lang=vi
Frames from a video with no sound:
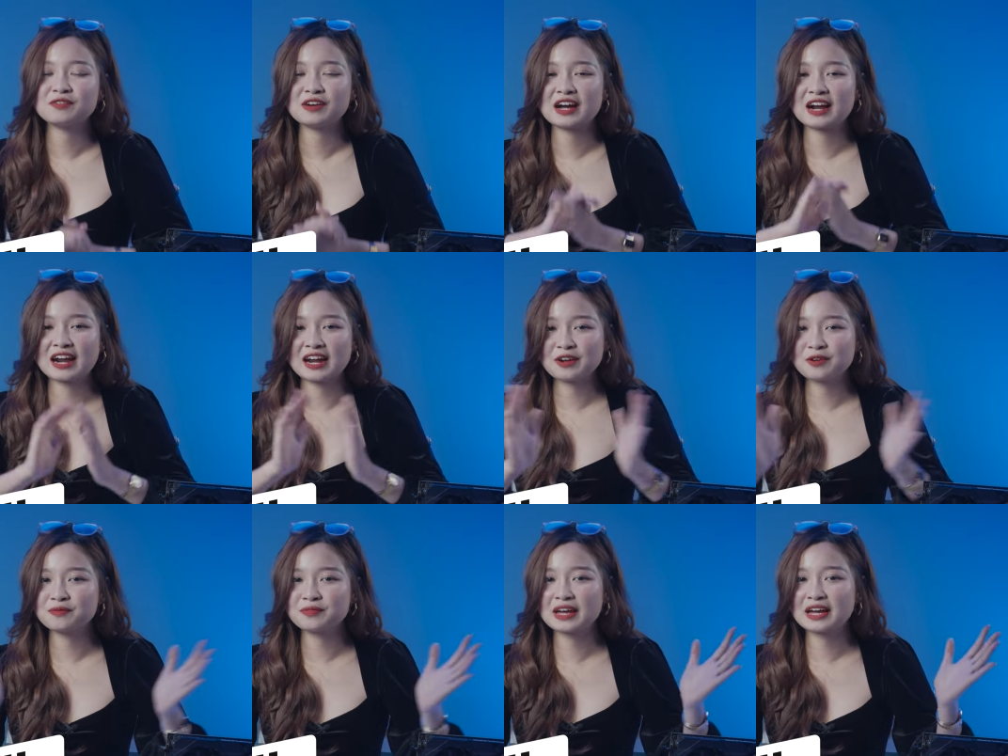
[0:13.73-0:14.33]
Và
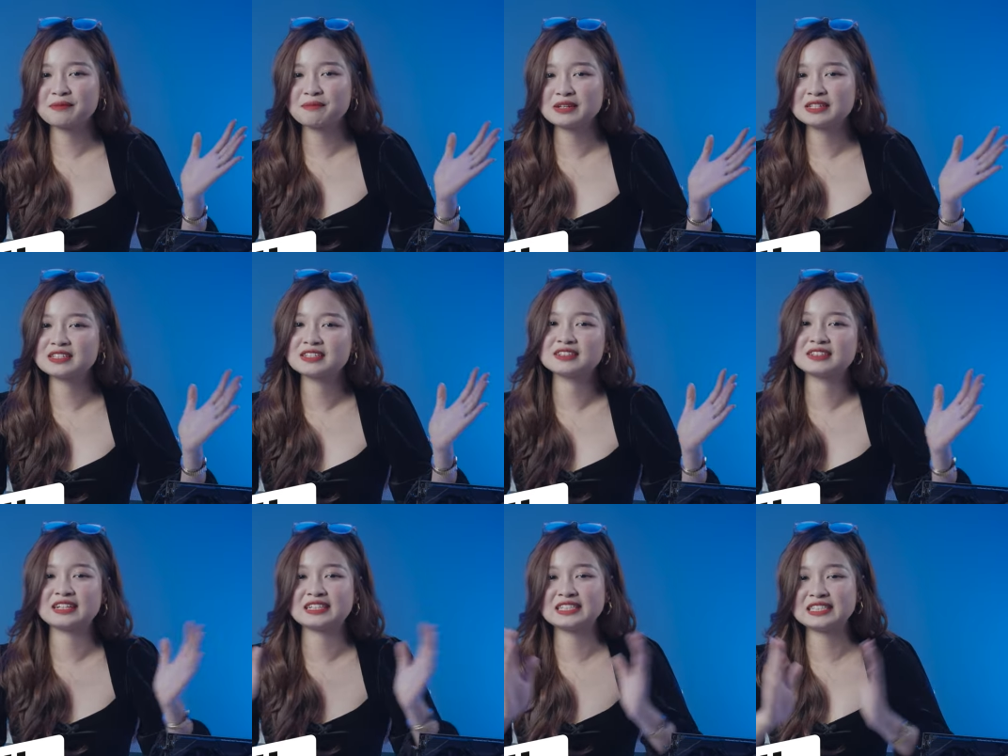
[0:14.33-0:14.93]
ngay hôm nay bây
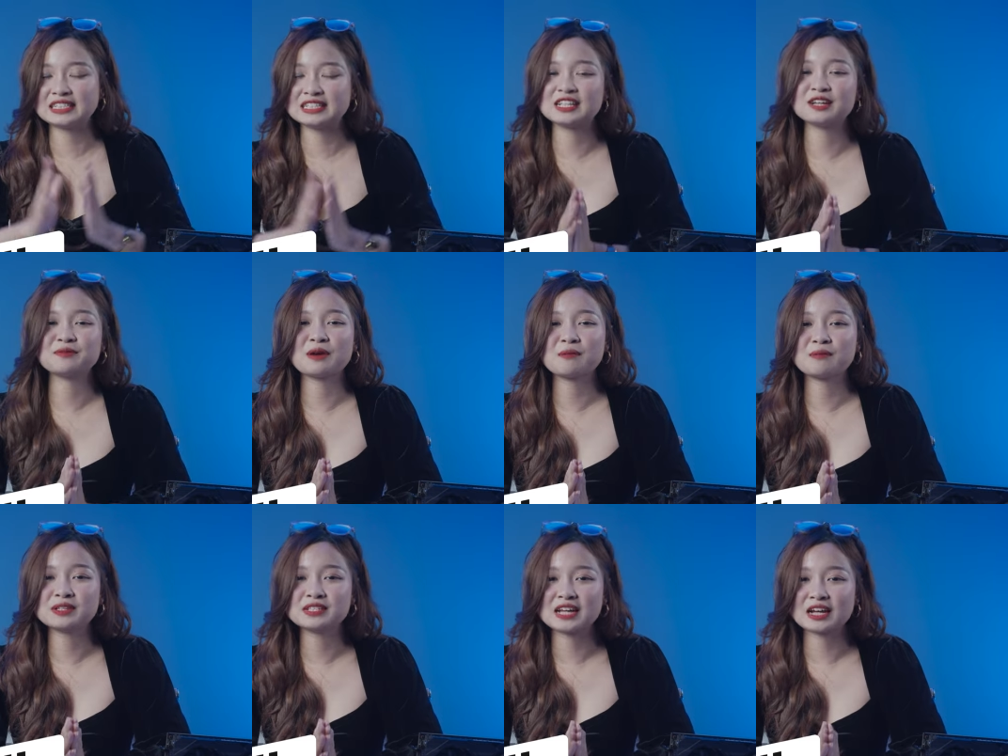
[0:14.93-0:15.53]
giờ là 9 giờ
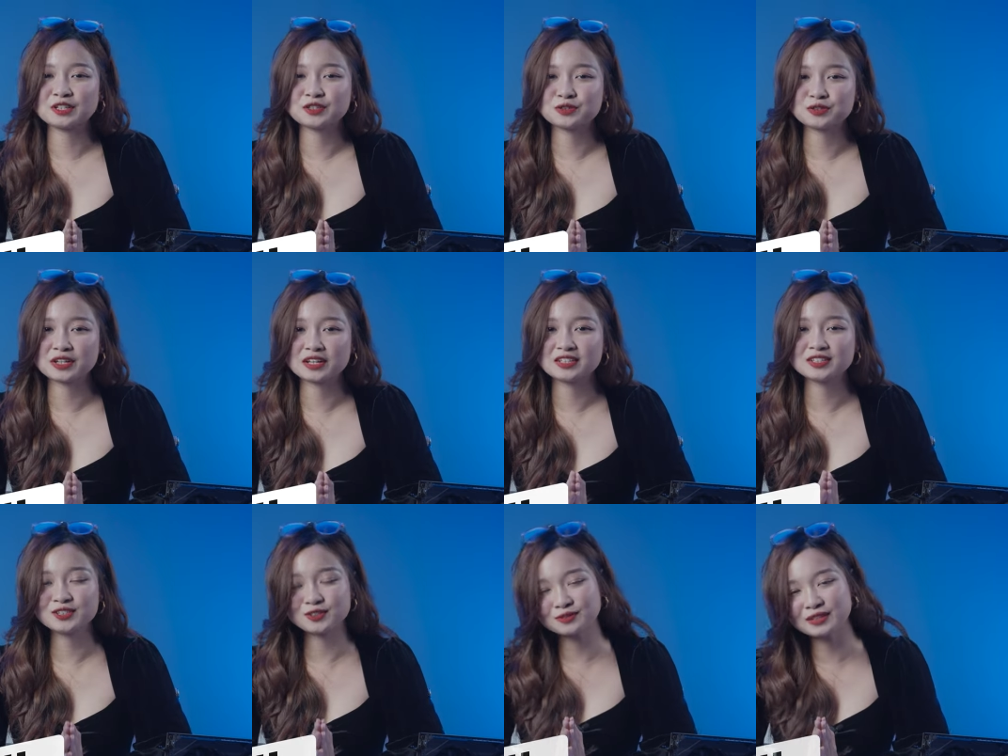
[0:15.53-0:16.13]
30 sáng Chủ
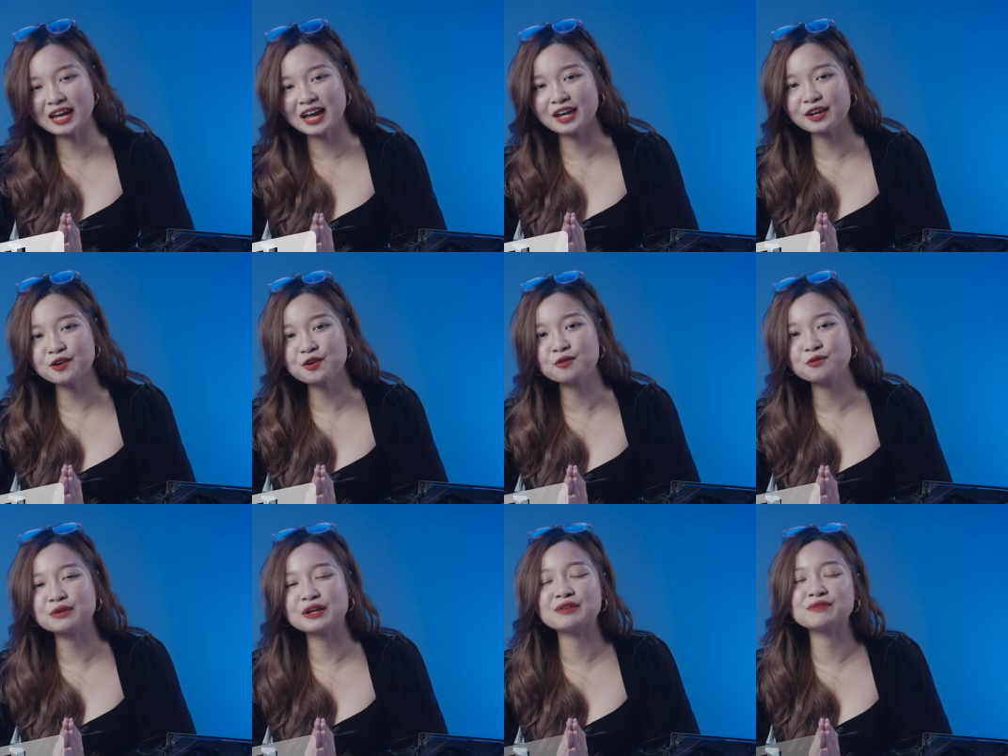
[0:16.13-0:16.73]
nhật Chúng ta hãy
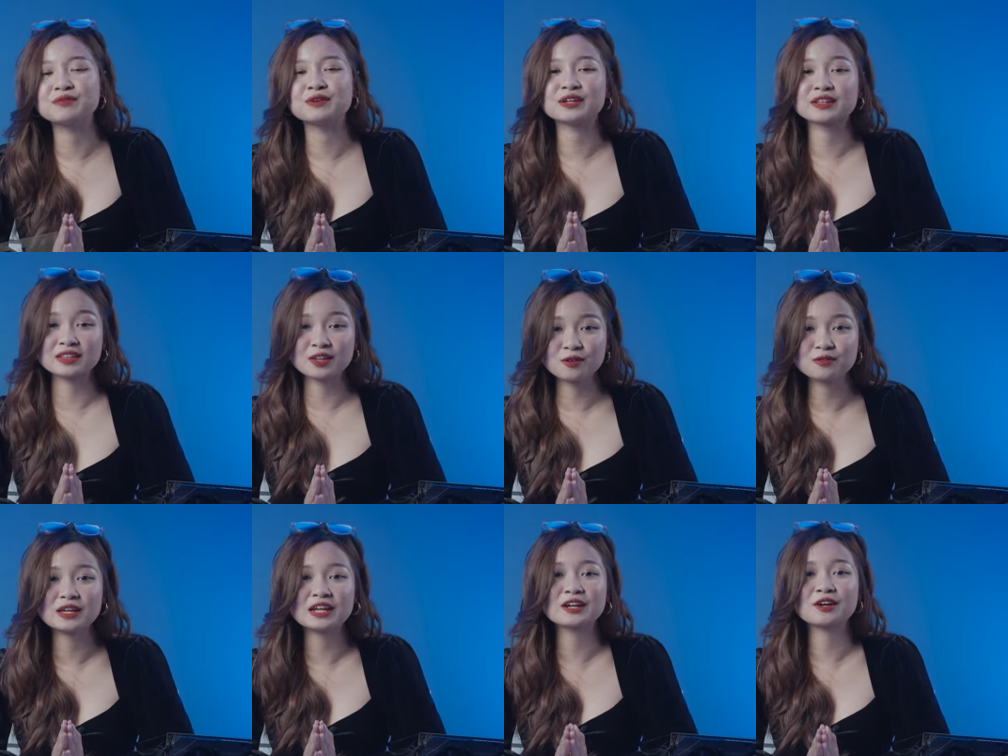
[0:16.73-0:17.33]
cùng đến với
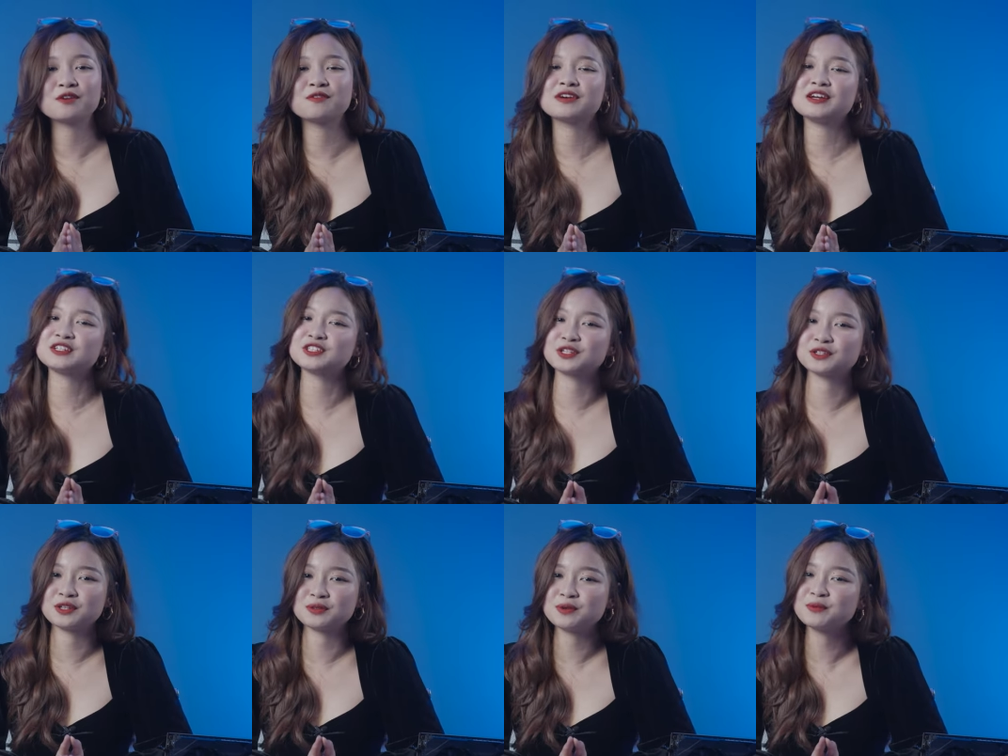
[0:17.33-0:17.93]
tàu nhanh công nghệ
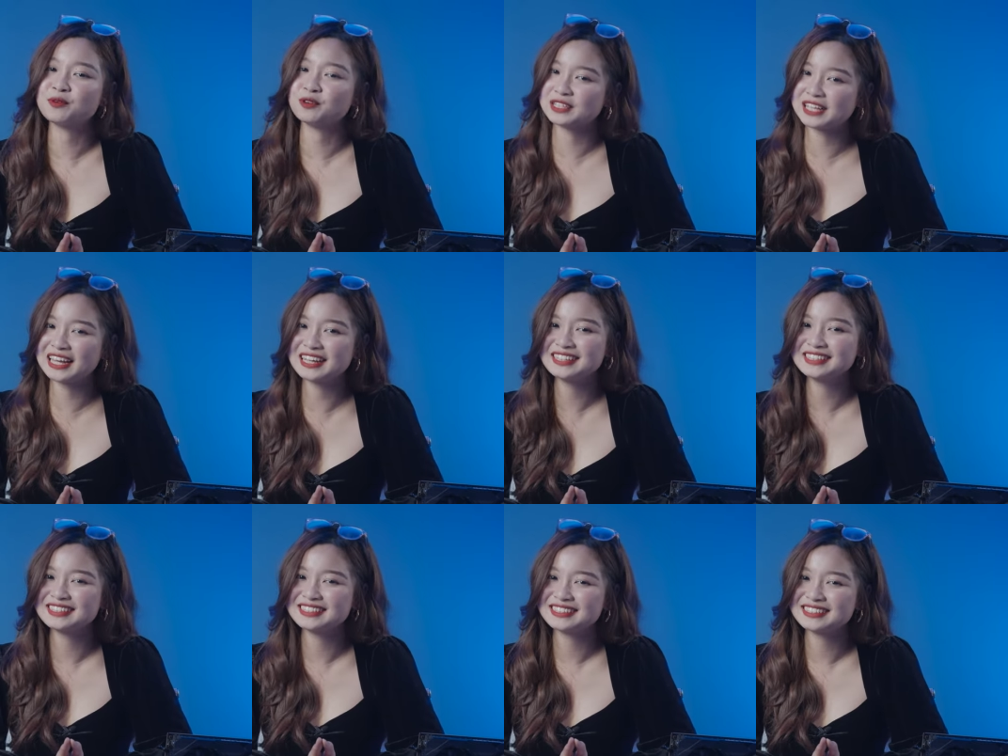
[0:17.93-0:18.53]
số thứ 14 nhé